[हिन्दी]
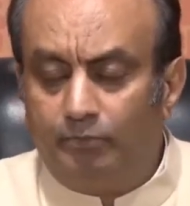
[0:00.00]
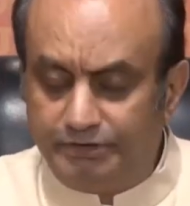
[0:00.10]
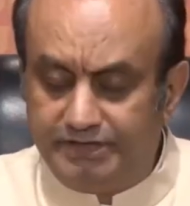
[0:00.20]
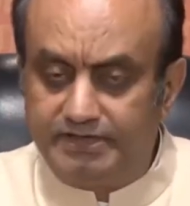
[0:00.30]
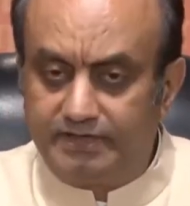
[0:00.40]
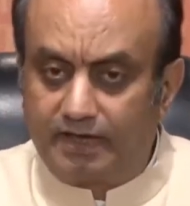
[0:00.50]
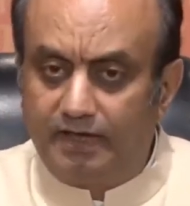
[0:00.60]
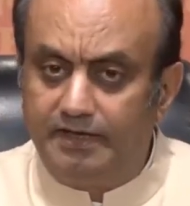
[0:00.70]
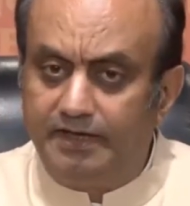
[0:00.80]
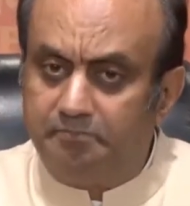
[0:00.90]
मोदी जी
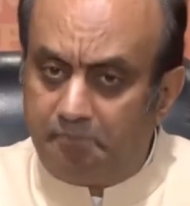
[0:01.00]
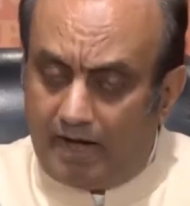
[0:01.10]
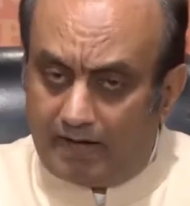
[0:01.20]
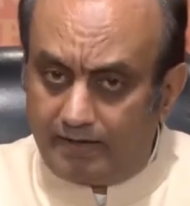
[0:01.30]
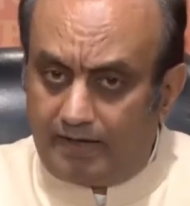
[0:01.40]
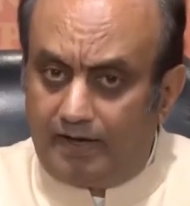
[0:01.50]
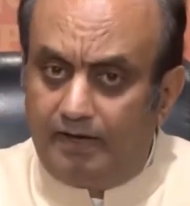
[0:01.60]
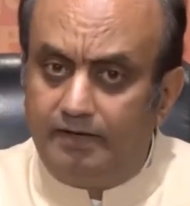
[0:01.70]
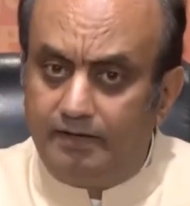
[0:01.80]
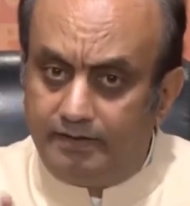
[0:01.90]
के लिए मारना
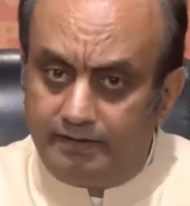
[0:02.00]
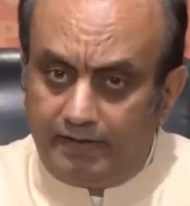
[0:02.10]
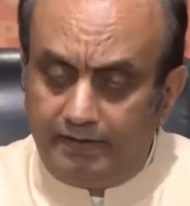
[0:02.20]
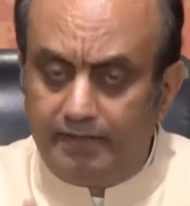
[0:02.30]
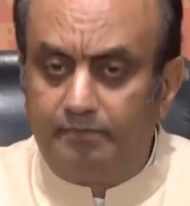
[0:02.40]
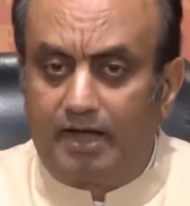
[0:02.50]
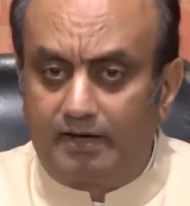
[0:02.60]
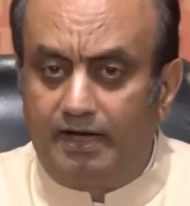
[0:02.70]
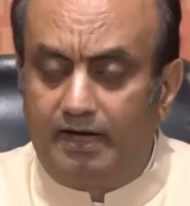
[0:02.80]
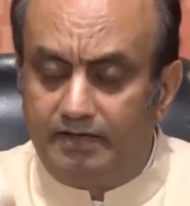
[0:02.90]
डंडे
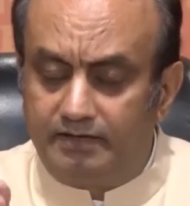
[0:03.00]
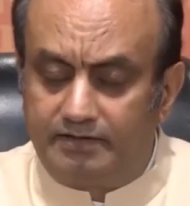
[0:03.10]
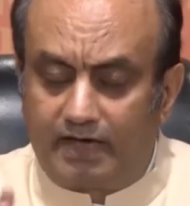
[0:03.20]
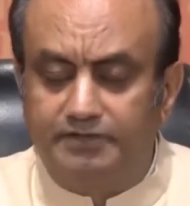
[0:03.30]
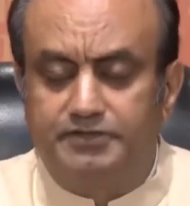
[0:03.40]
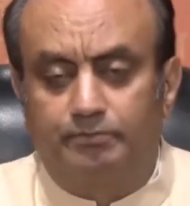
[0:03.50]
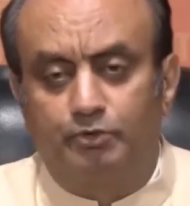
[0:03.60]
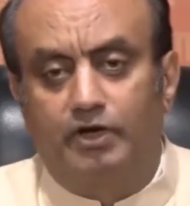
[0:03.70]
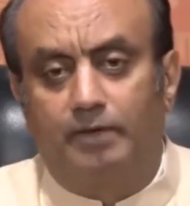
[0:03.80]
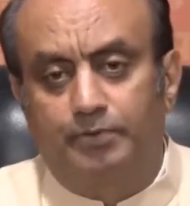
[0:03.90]
मारना इत्यादि
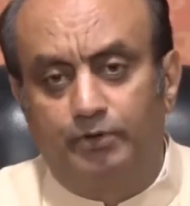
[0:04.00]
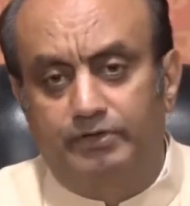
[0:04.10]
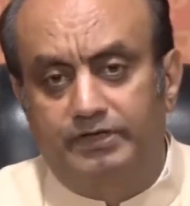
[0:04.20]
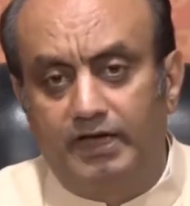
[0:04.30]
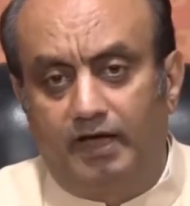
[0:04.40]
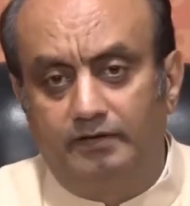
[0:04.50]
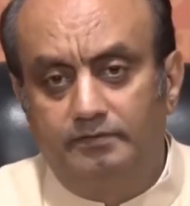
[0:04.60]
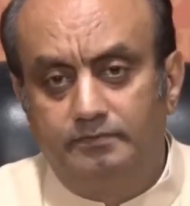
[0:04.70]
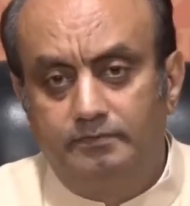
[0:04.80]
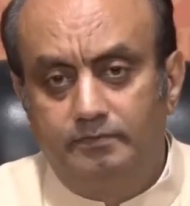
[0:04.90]
शब्दों का प्रयोग किया
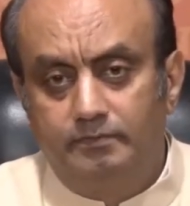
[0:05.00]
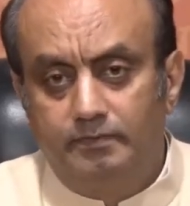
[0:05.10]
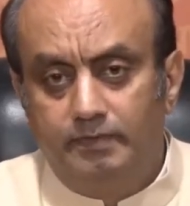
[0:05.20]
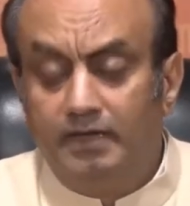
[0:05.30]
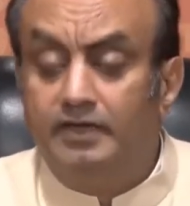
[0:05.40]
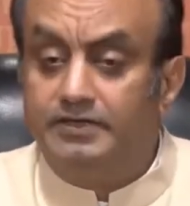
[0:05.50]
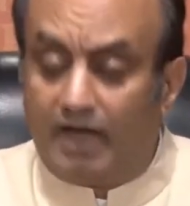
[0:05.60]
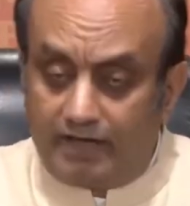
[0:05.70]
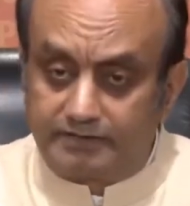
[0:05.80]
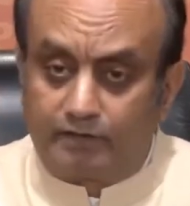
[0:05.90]

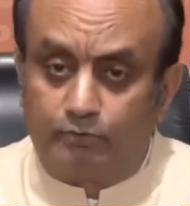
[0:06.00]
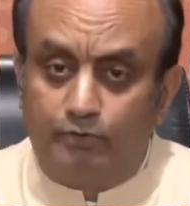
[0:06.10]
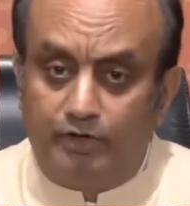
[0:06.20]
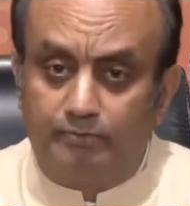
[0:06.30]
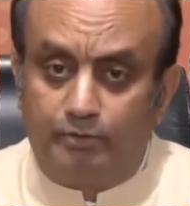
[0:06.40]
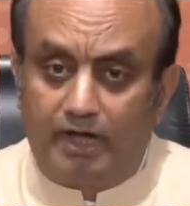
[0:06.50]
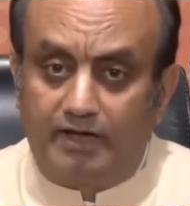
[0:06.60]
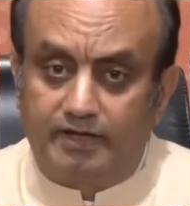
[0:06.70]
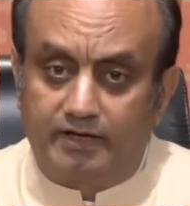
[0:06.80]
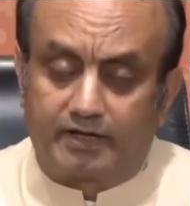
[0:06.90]
यहां तक उन्होंने
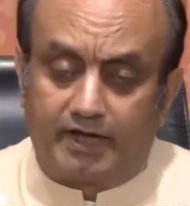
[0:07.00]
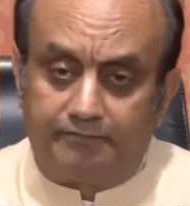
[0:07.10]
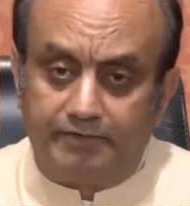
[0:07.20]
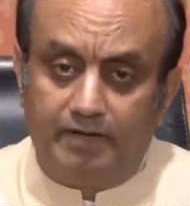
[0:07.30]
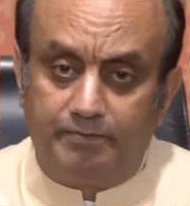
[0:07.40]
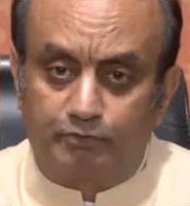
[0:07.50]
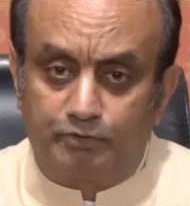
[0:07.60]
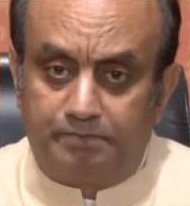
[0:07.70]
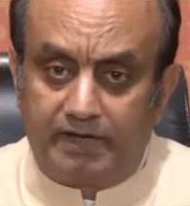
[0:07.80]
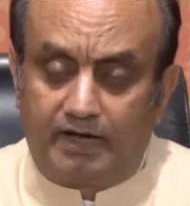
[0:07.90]
बोला कि अगर काफिले पे
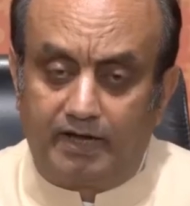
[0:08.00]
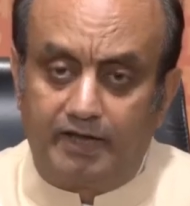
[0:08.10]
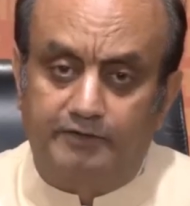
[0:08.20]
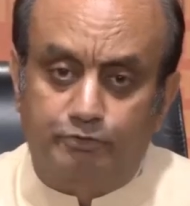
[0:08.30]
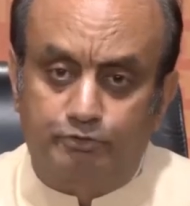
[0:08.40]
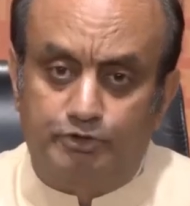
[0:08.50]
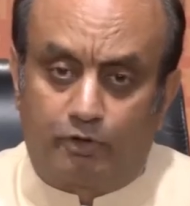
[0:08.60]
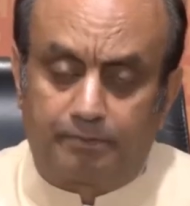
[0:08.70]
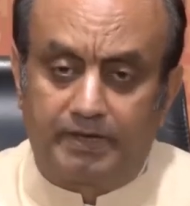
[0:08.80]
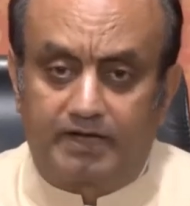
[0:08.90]
कुछ फेंका गया तो कुछ
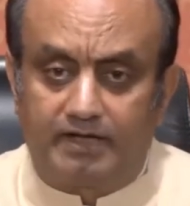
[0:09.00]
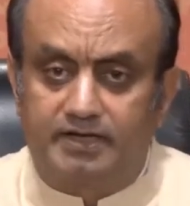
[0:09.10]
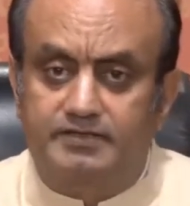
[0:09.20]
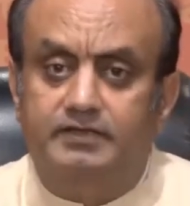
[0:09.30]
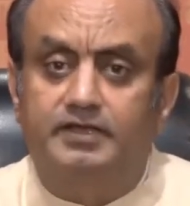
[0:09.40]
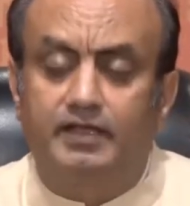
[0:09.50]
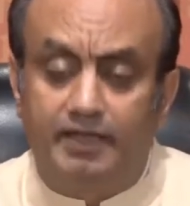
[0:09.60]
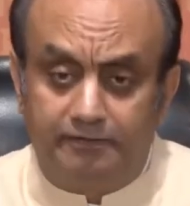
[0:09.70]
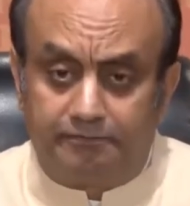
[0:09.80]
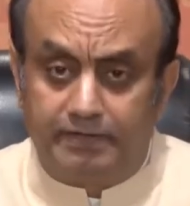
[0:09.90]
और फेंका जा सकता है
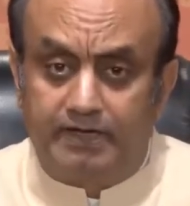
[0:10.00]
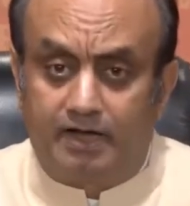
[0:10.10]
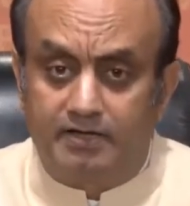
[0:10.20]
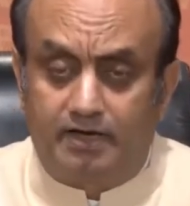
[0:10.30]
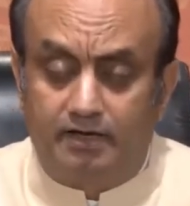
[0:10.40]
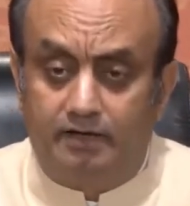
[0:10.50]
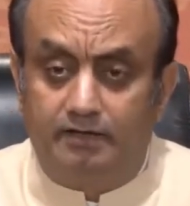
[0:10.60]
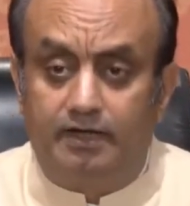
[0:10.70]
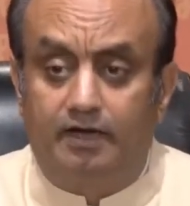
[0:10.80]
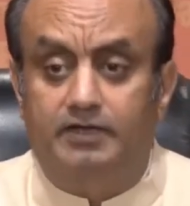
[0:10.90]
यानी फेंका जाना
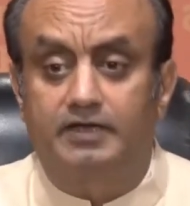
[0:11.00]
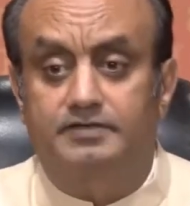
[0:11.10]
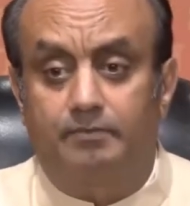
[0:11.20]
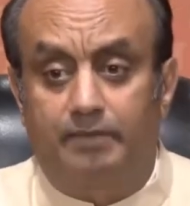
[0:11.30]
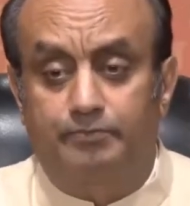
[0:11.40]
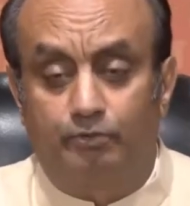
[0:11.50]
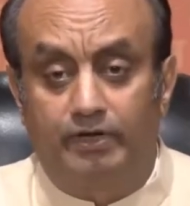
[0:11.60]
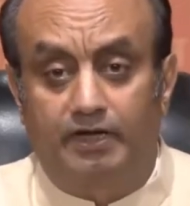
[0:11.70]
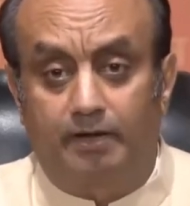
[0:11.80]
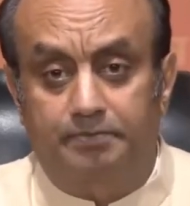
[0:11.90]
डर के समाप्त
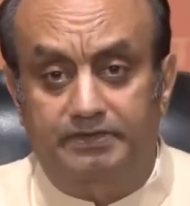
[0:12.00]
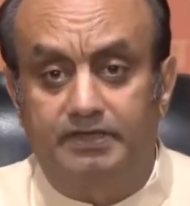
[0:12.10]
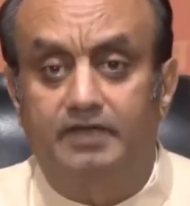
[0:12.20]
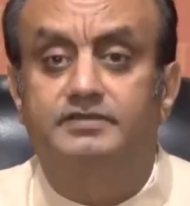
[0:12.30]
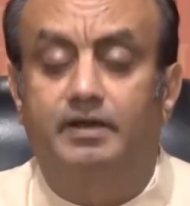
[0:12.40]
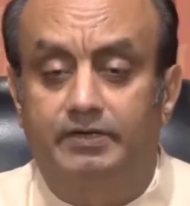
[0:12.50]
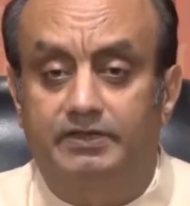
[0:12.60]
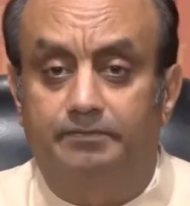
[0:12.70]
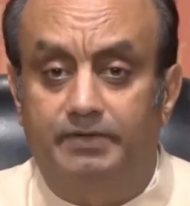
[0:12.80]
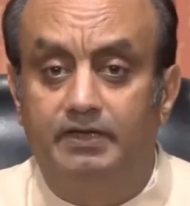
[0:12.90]
होने का प्रतीक है इसका
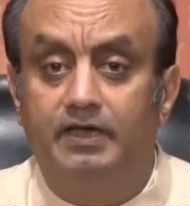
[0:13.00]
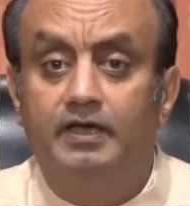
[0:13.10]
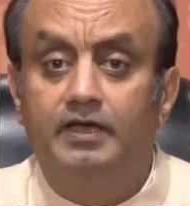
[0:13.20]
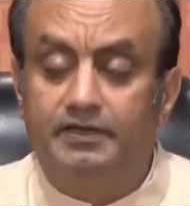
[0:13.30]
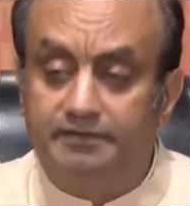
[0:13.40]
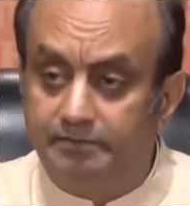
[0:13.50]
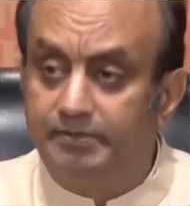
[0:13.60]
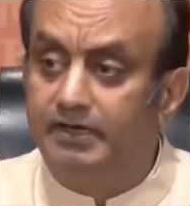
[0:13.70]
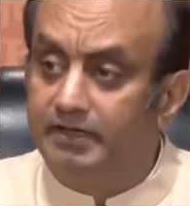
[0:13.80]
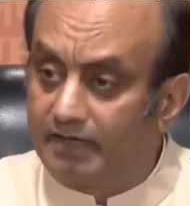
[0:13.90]
मतलब कि किसी
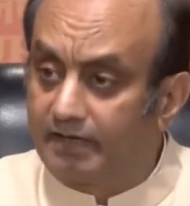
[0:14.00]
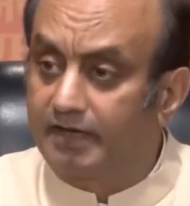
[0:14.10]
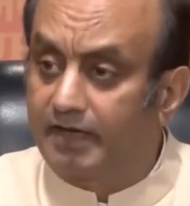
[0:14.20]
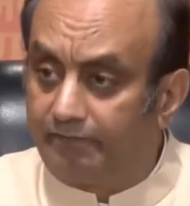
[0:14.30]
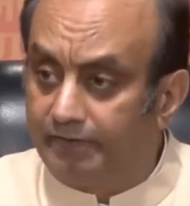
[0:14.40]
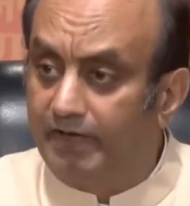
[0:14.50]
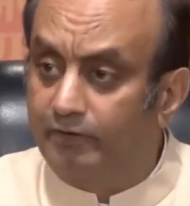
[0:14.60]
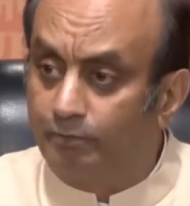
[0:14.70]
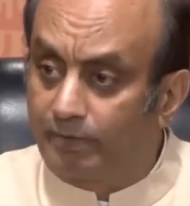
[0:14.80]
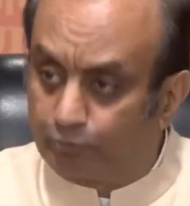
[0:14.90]
भी नेता के काफिले
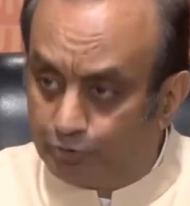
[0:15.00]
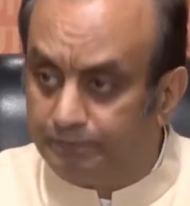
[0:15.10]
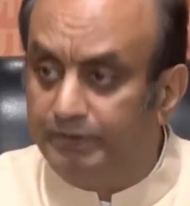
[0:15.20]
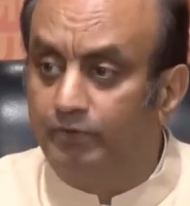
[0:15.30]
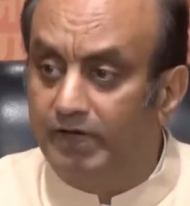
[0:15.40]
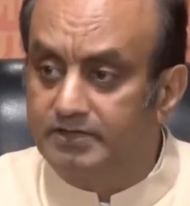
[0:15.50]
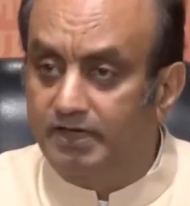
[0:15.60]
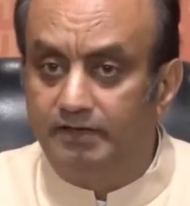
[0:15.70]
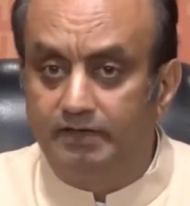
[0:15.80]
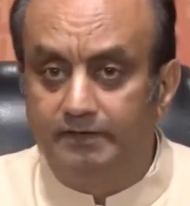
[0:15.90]
के ऊपर कुछ भी होना
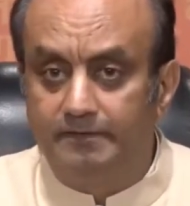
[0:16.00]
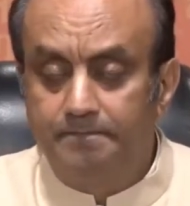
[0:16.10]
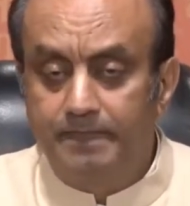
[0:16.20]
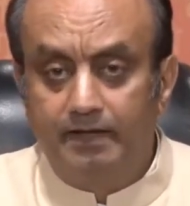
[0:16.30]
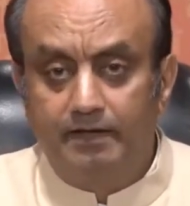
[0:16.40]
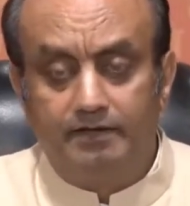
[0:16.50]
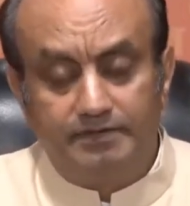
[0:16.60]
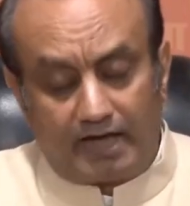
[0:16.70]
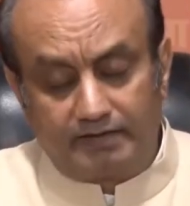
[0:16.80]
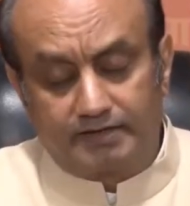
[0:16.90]
चाहिए
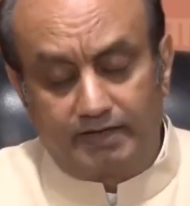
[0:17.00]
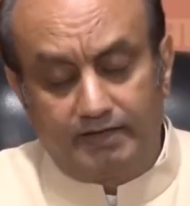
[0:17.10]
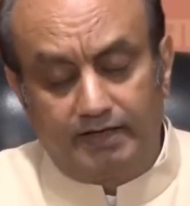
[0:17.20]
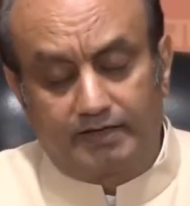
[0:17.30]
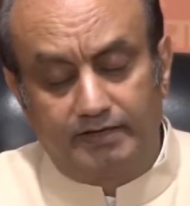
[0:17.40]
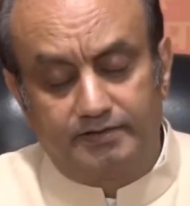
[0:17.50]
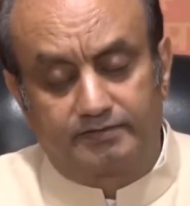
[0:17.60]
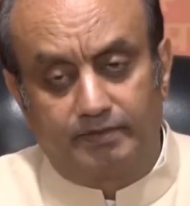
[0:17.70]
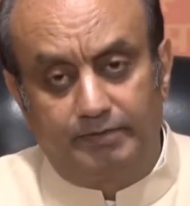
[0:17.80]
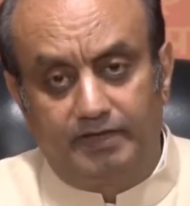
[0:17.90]
याद करिए कि
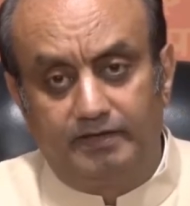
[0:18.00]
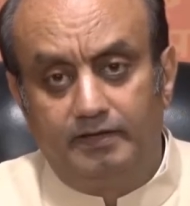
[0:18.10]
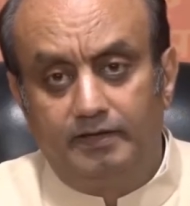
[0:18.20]
जिस समय